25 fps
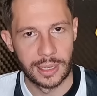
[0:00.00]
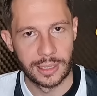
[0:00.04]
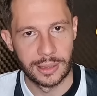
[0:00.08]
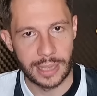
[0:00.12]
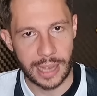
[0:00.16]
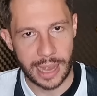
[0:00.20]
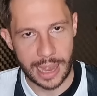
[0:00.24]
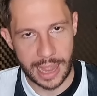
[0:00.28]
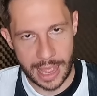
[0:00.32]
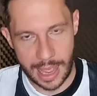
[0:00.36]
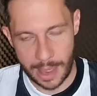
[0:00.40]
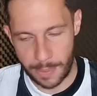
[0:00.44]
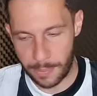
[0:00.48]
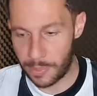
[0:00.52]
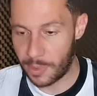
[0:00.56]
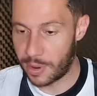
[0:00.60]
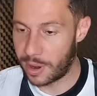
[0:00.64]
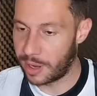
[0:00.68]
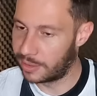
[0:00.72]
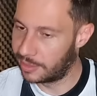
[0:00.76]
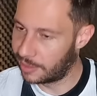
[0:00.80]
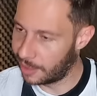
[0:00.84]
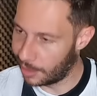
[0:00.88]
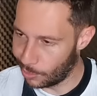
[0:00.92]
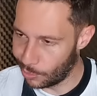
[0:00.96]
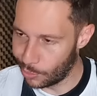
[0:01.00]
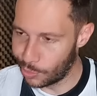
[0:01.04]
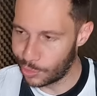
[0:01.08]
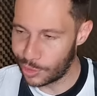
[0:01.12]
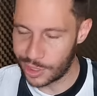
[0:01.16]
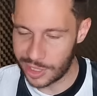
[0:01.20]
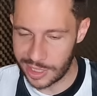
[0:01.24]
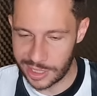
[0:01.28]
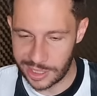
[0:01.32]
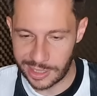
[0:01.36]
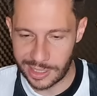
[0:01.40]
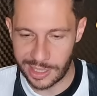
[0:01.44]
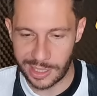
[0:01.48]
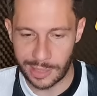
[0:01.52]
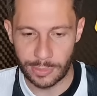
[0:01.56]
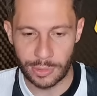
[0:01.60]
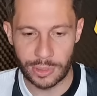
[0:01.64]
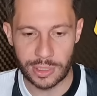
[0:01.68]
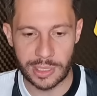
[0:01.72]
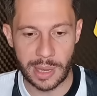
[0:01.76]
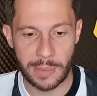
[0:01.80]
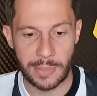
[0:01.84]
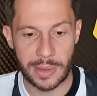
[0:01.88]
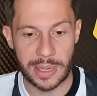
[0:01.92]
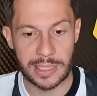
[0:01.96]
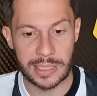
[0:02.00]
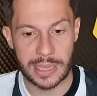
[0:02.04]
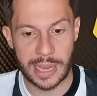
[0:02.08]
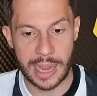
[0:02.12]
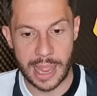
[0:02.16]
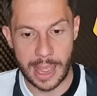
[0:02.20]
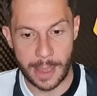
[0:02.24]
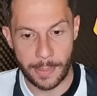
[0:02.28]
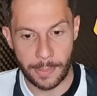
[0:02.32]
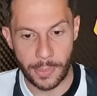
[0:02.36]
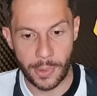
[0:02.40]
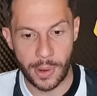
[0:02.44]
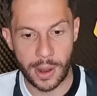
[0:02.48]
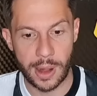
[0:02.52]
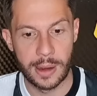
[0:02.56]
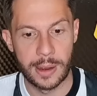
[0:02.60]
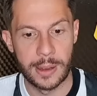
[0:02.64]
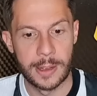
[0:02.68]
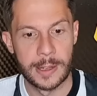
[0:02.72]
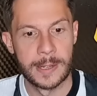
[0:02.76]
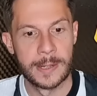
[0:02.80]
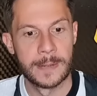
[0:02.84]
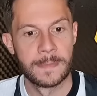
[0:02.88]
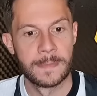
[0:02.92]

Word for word: na época, até hoje estamos, né? Mas na época